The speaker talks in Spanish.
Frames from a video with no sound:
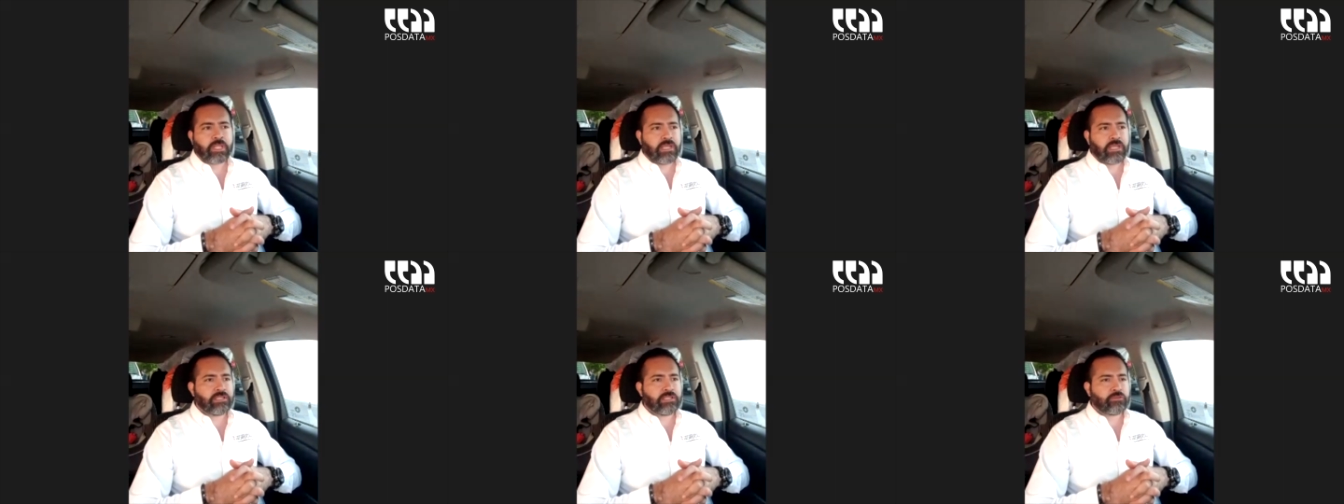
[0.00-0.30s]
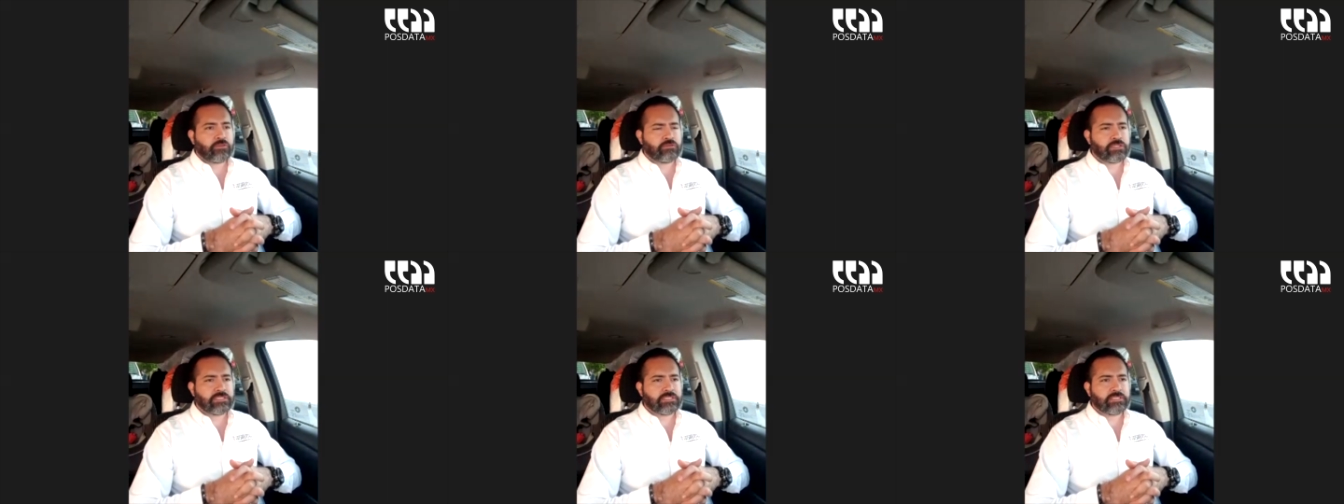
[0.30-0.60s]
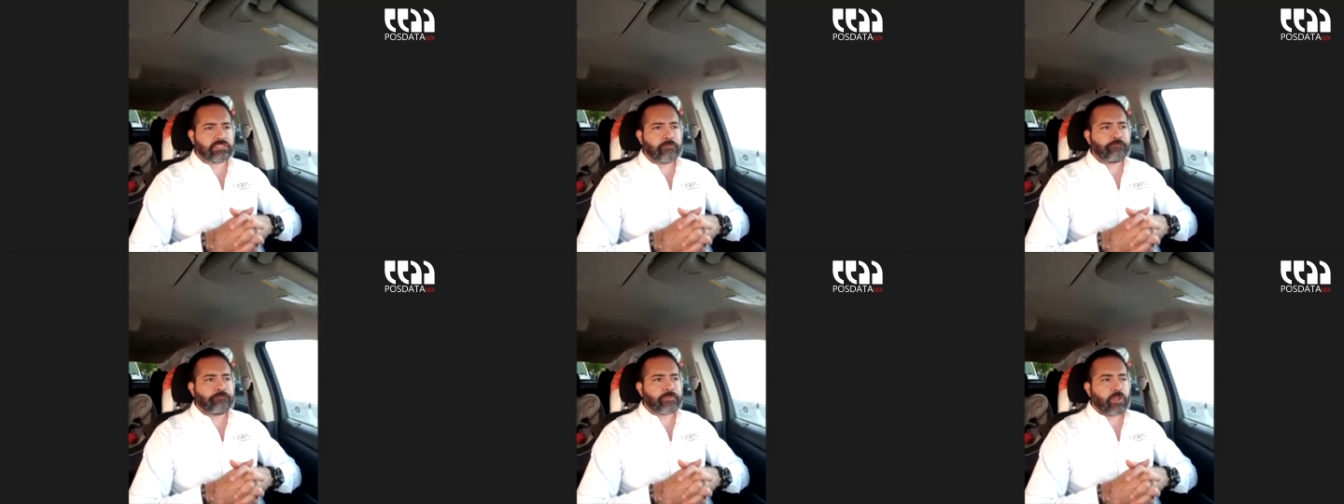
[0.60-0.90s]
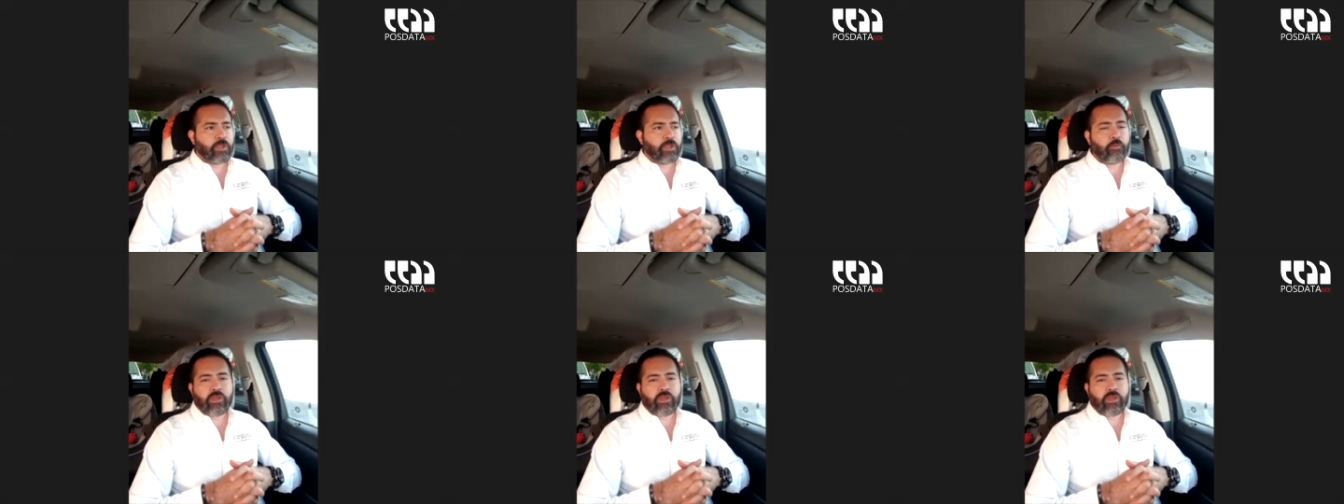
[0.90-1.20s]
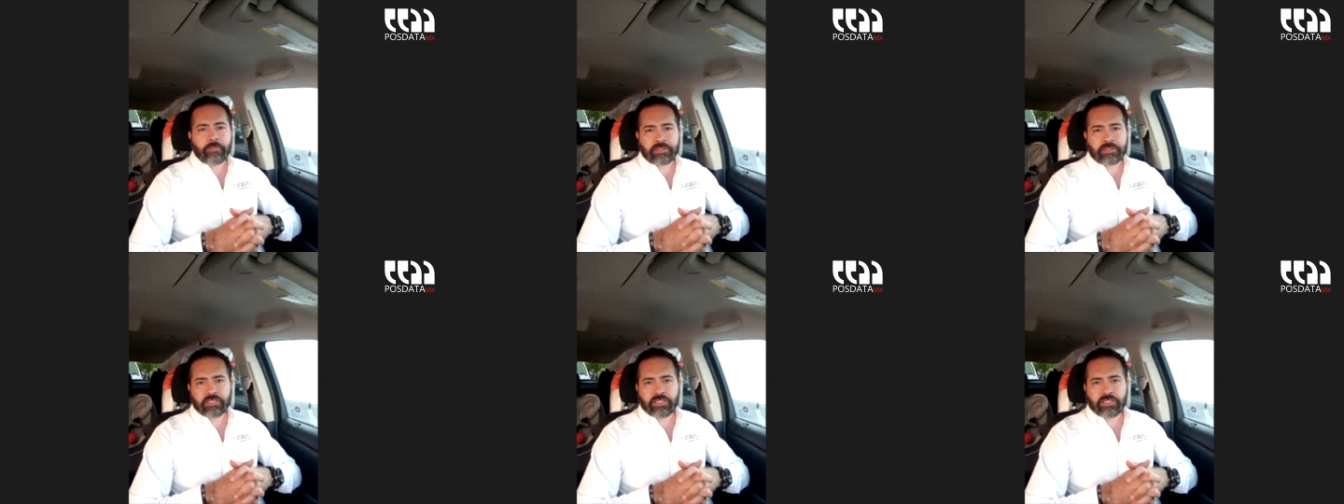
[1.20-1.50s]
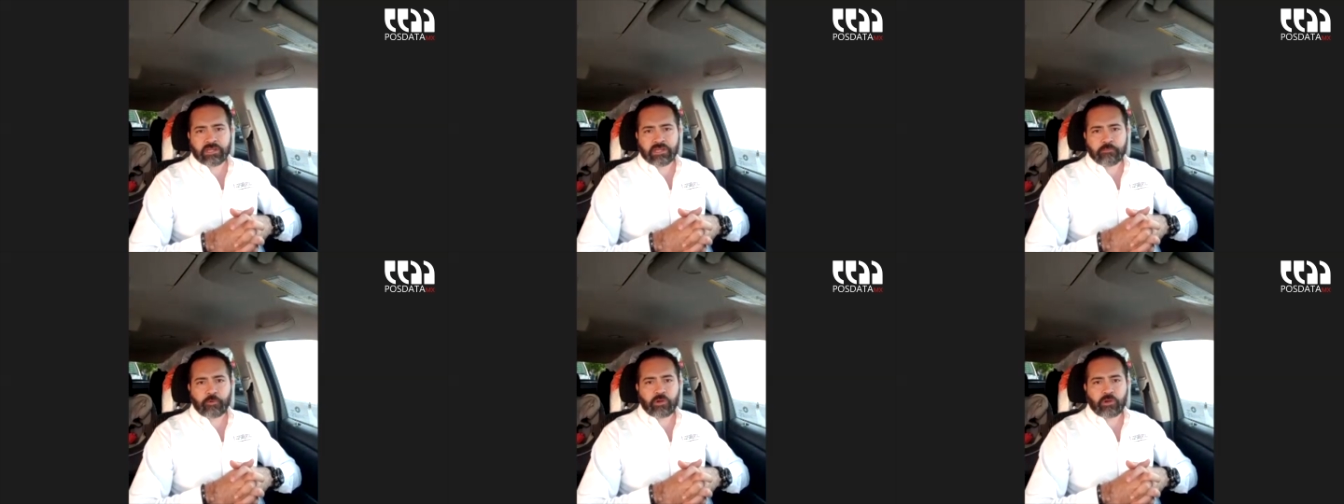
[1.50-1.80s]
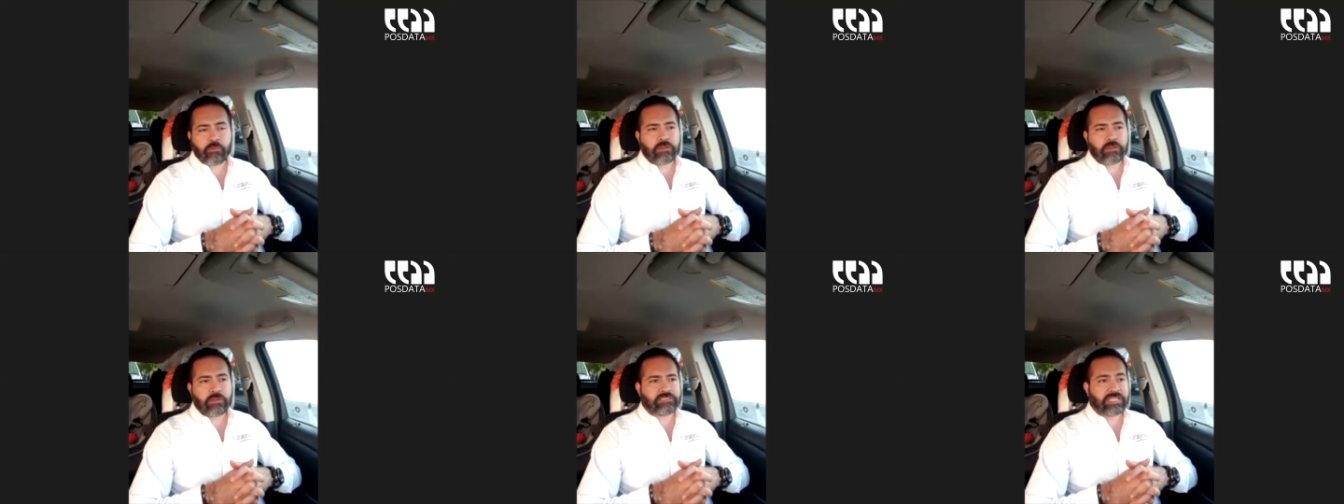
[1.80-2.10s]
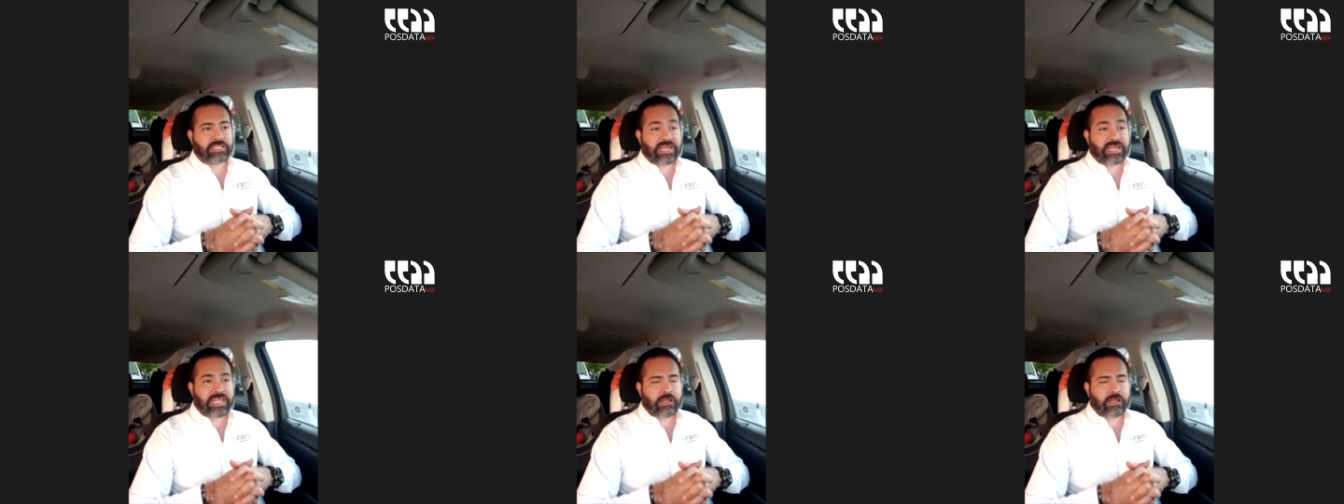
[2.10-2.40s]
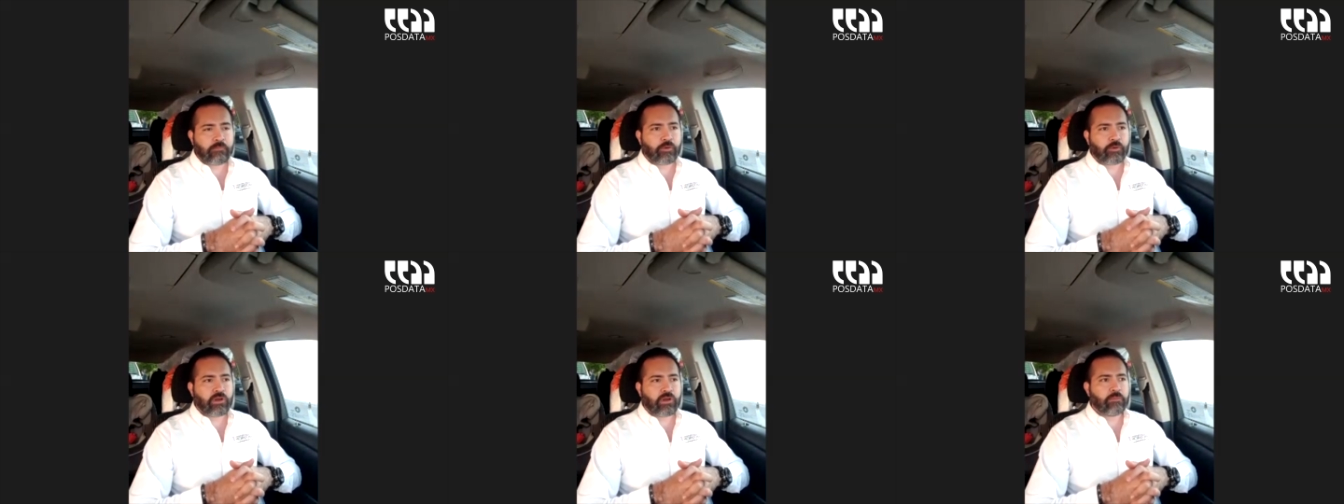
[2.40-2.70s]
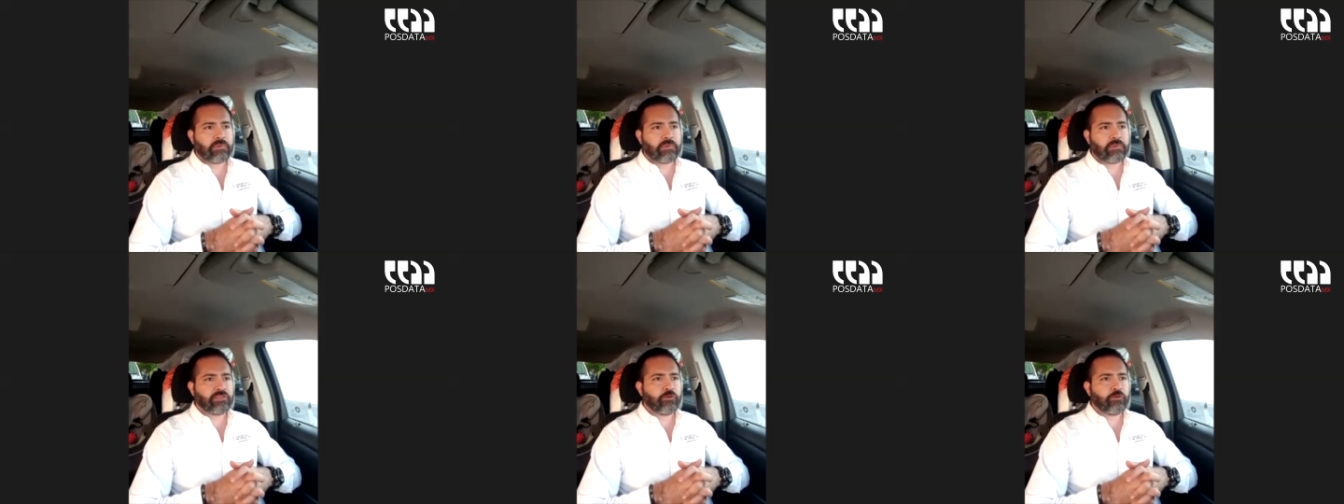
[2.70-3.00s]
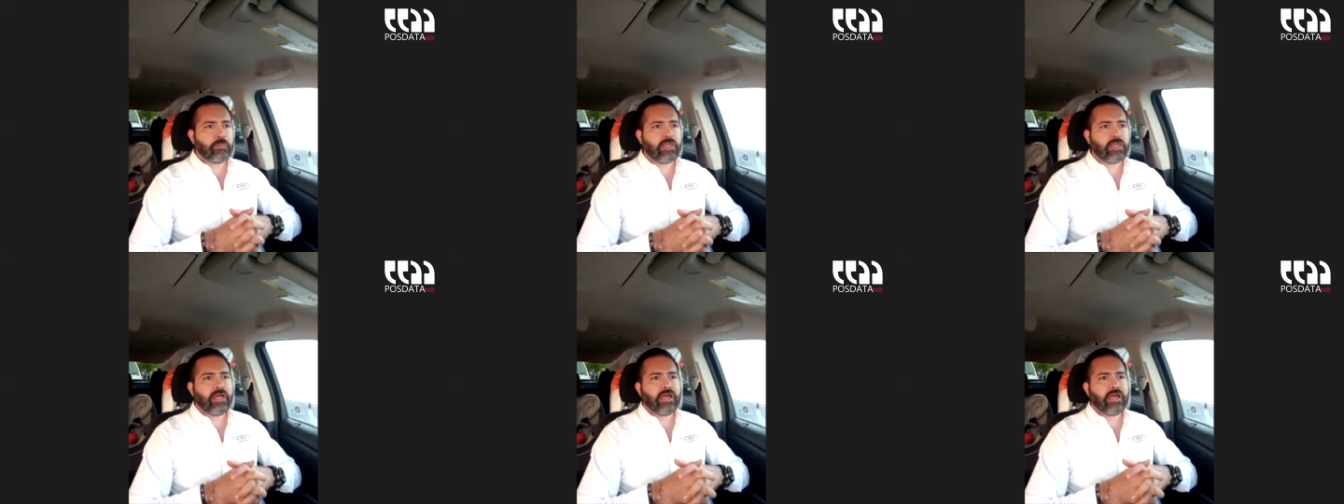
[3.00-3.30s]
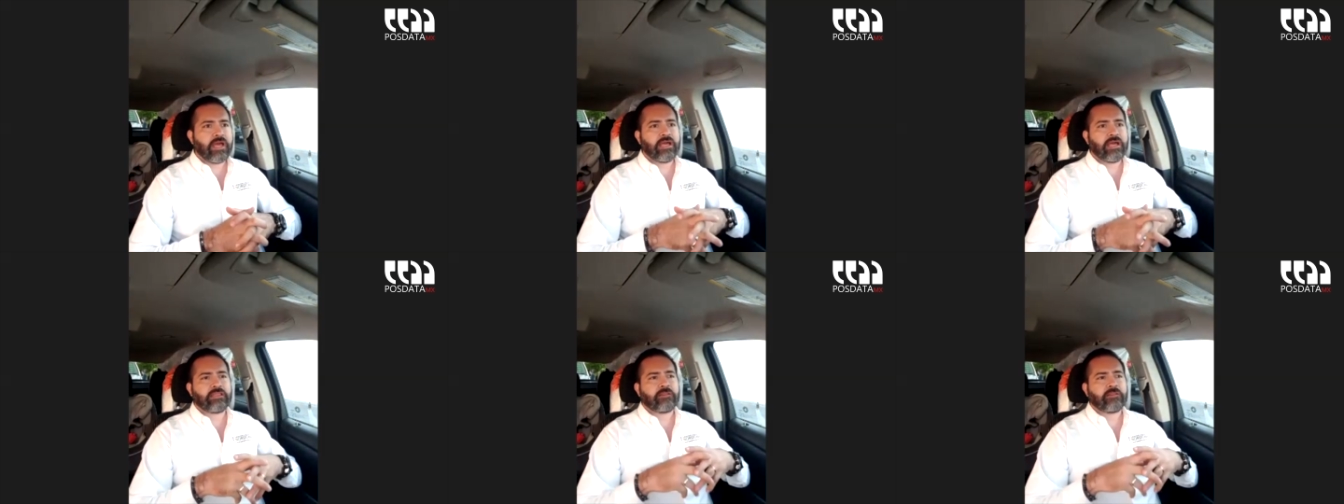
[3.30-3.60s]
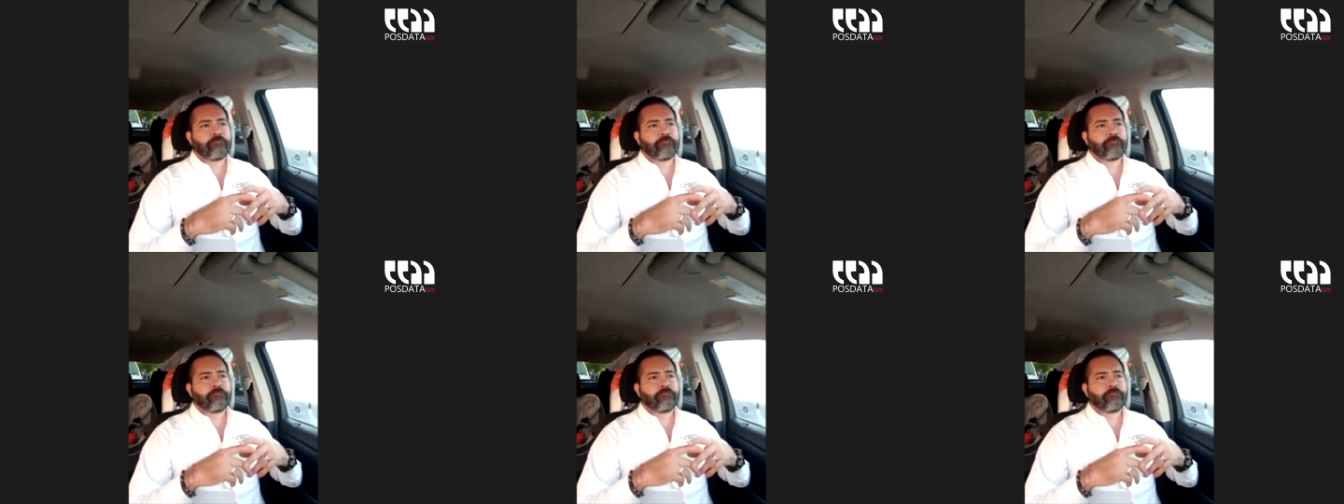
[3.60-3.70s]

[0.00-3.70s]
Entonces, obviamente tienen problemas, tenían problemas de humedad,